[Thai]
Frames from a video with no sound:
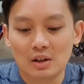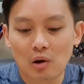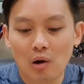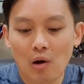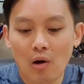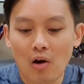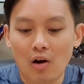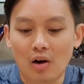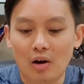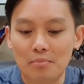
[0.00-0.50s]

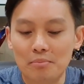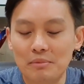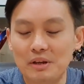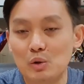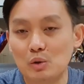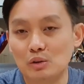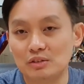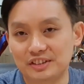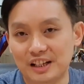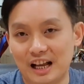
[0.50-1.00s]
ก็มี
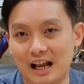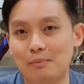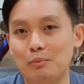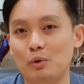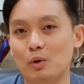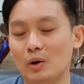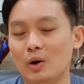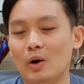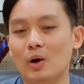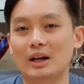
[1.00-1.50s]
อยู่ 3
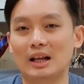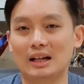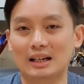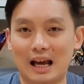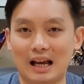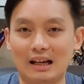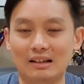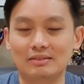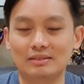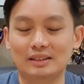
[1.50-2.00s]
หัวข้อ
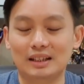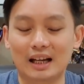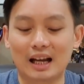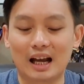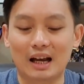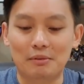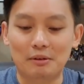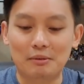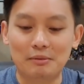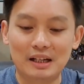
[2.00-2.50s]
หลักๆนะค
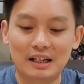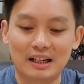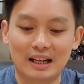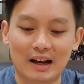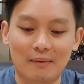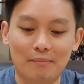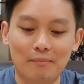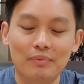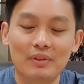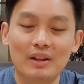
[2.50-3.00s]
รับเพื่อน ๆค
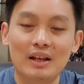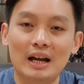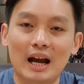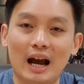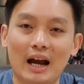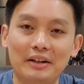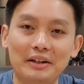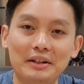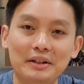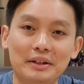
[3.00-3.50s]
รับ
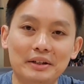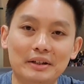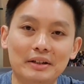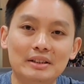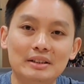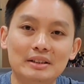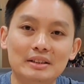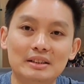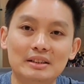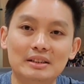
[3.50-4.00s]
อันที่ 1 ก็
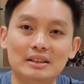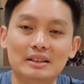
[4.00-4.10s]
คือ